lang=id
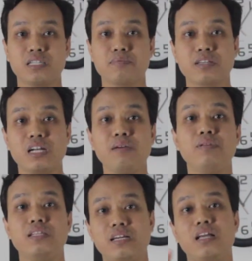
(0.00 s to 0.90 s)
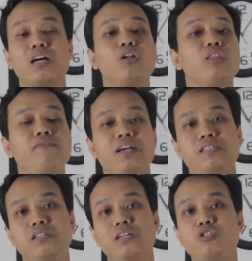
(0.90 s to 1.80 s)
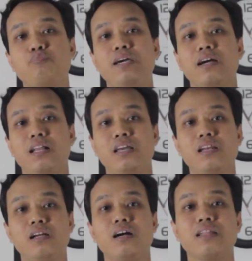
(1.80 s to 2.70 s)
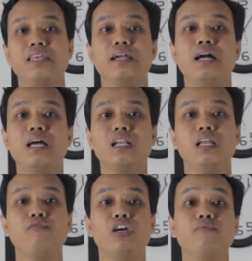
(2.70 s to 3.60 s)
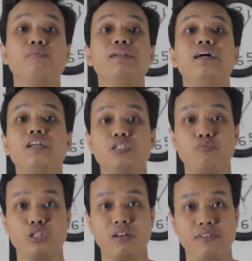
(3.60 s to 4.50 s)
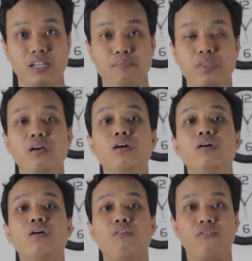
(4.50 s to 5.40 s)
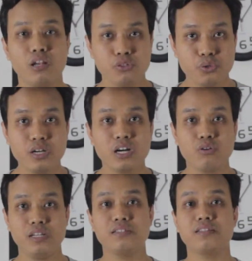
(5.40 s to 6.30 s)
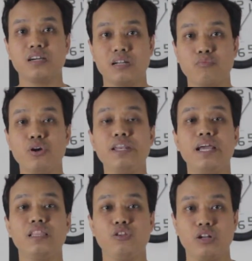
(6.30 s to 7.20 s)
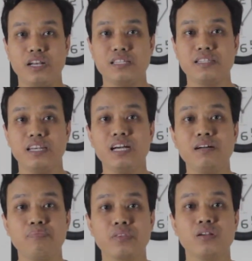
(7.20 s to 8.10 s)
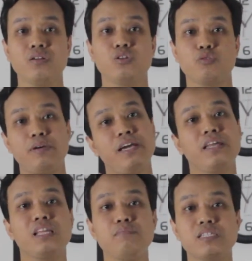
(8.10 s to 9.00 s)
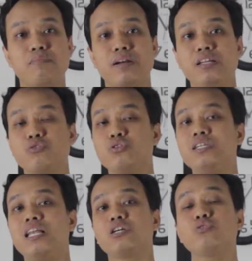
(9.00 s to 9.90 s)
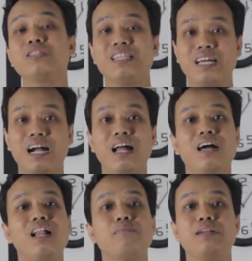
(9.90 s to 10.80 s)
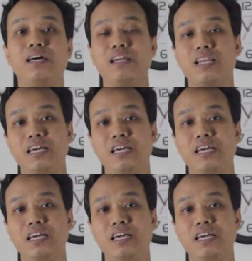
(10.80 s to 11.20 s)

subscribe dan nyalakan notifikasinya supaya kalian nggak ketinggalan info-info menarik seputar film. Follow juga akun Instagram gue di @yuradesneda supaya kita bisa berdiskusi langsung tentang hal-hal menarik